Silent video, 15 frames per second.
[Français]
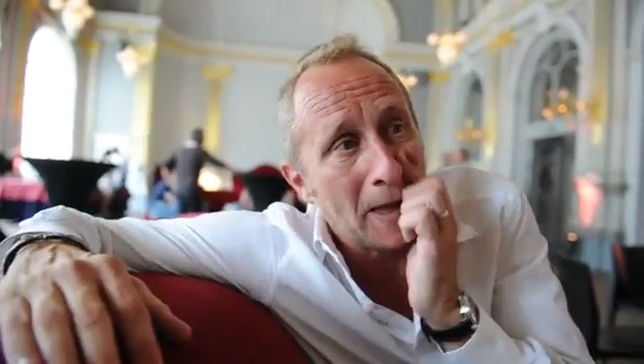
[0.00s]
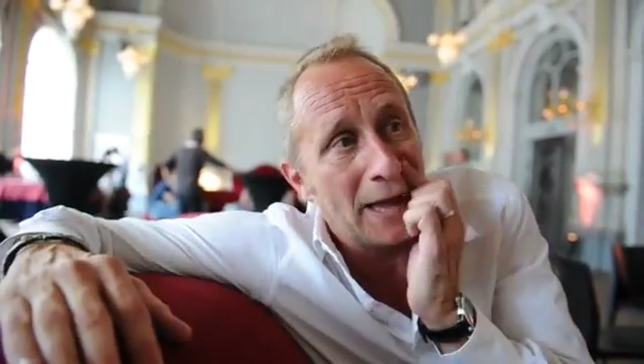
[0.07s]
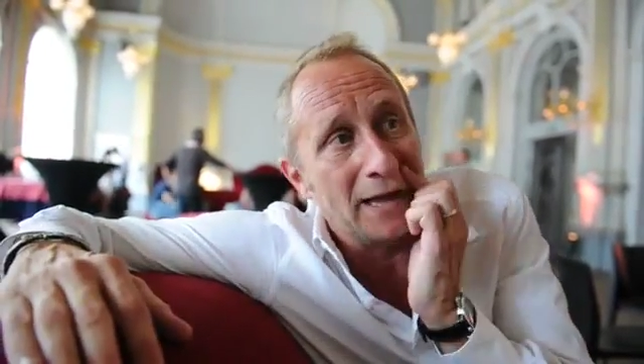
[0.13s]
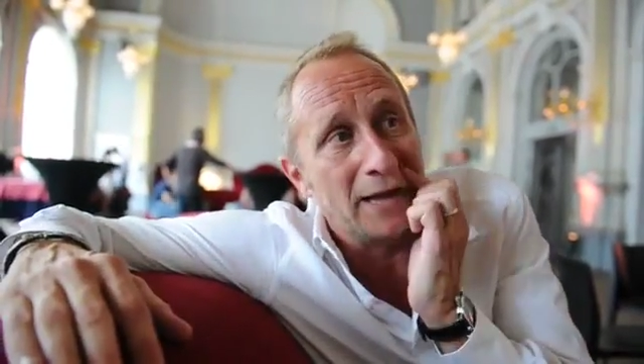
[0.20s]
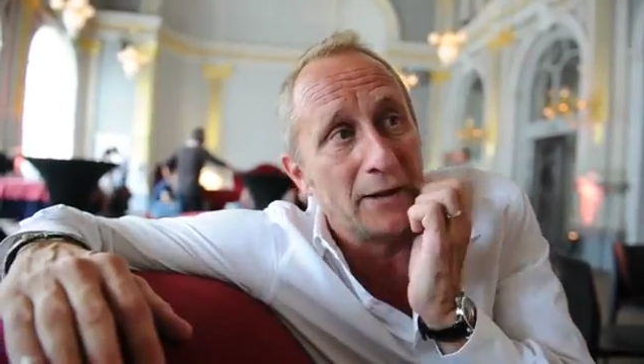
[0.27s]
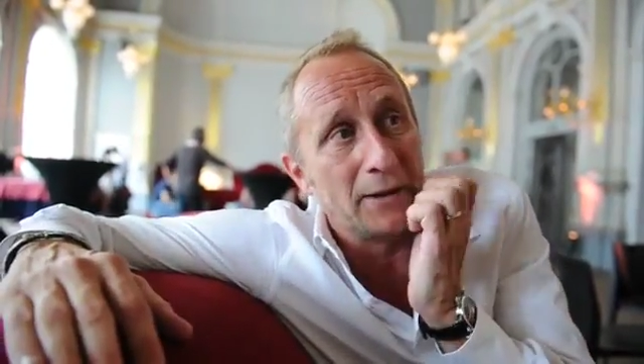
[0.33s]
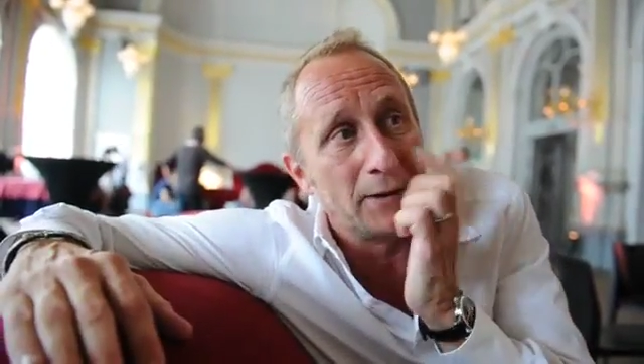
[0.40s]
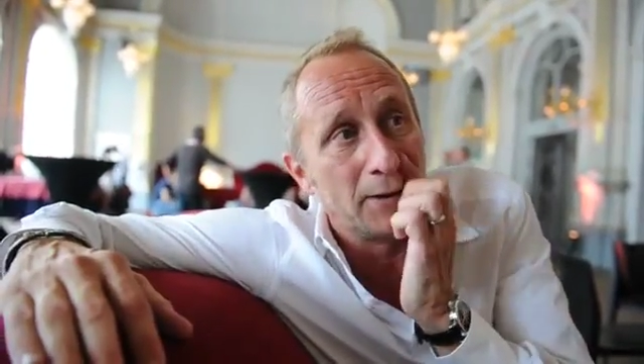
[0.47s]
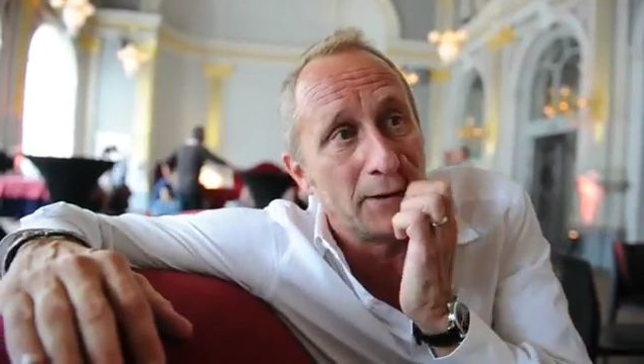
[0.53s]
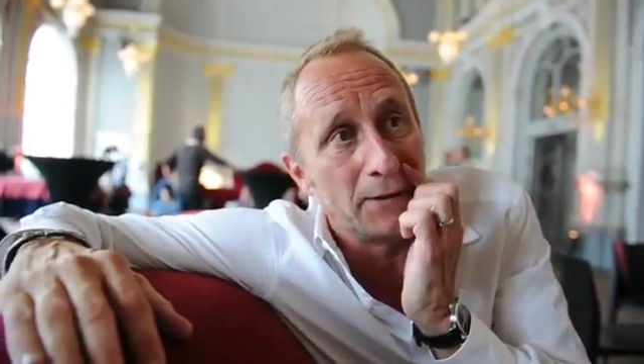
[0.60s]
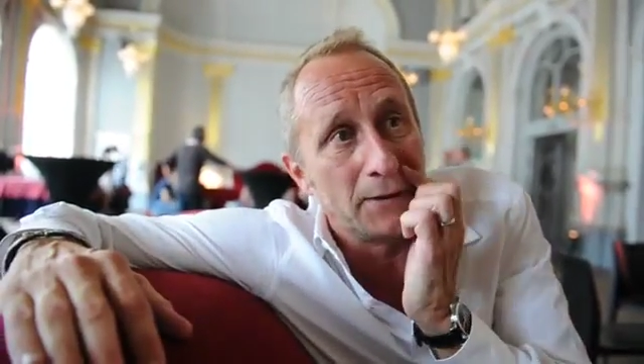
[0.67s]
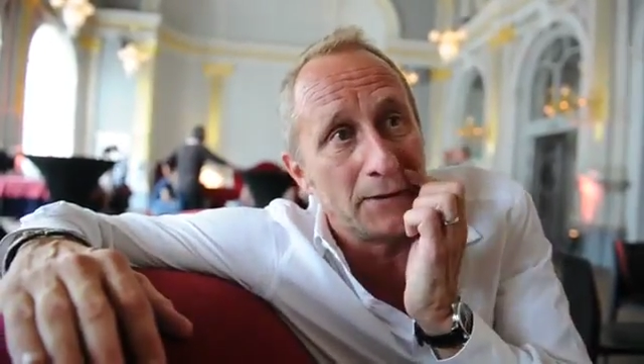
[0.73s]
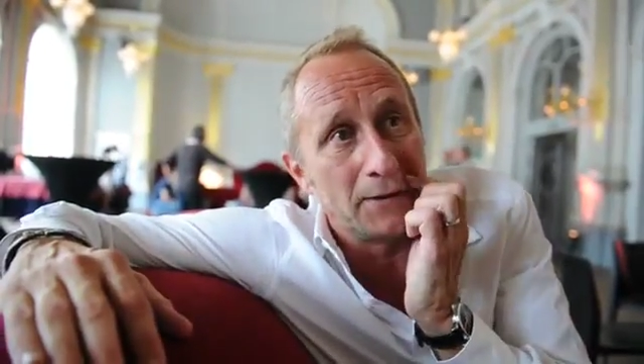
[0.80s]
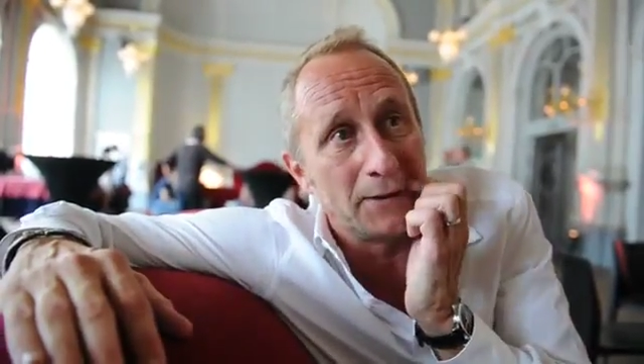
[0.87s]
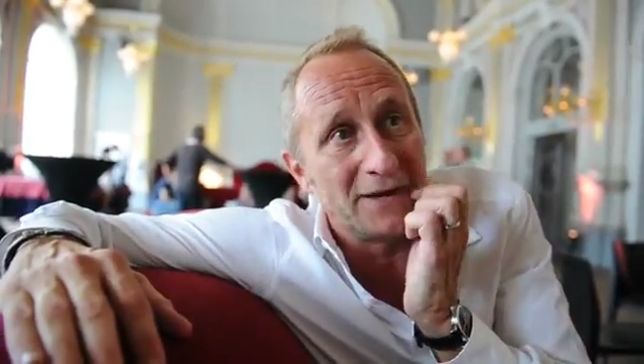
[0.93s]
Et,
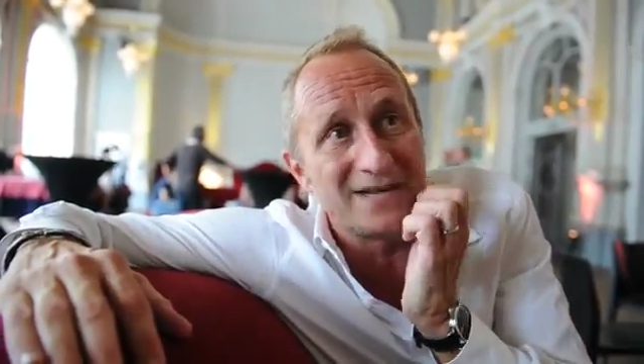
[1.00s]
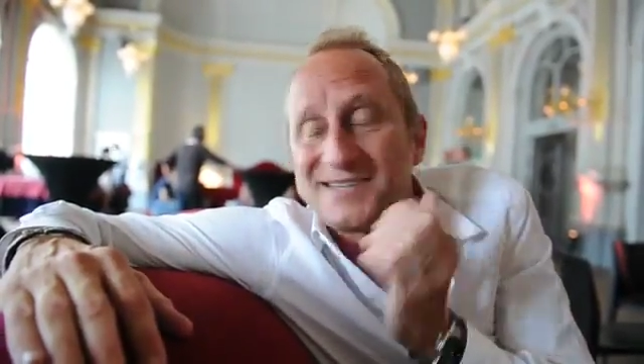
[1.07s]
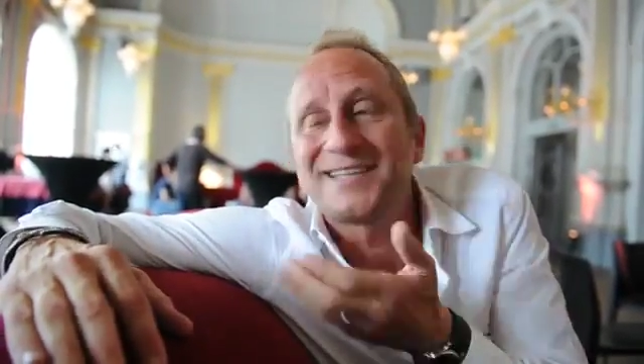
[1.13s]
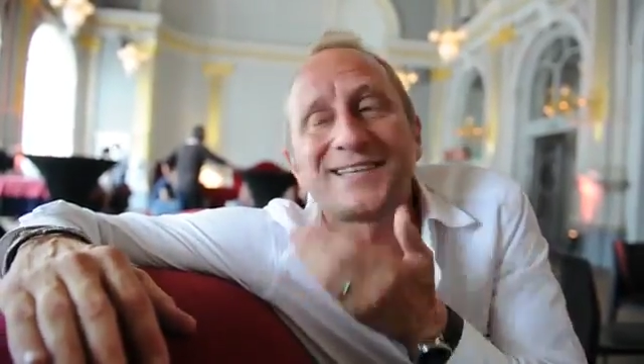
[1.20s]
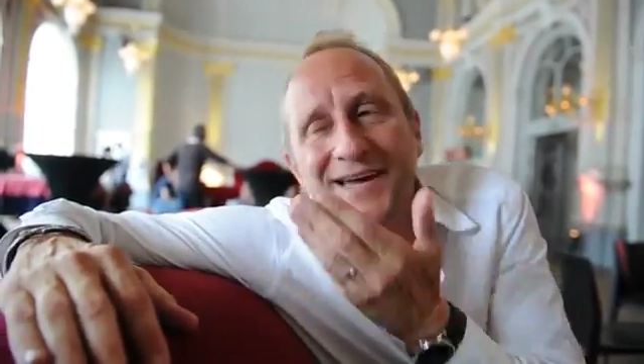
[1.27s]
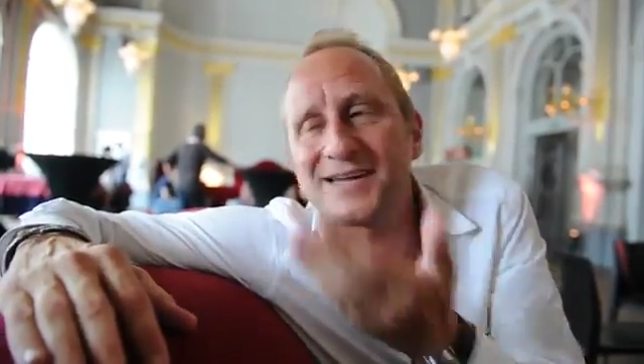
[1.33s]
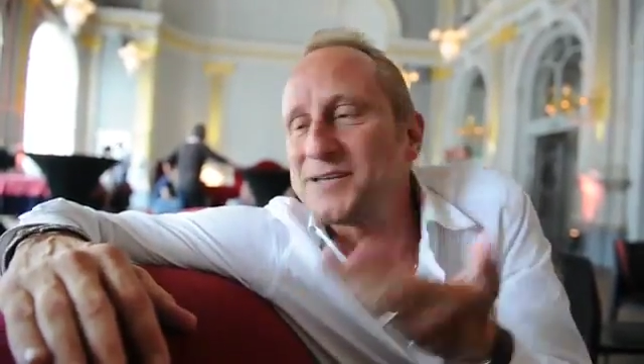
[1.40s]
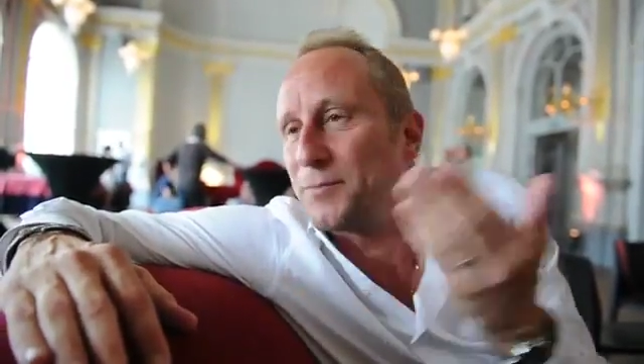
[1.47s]
euh, c'est très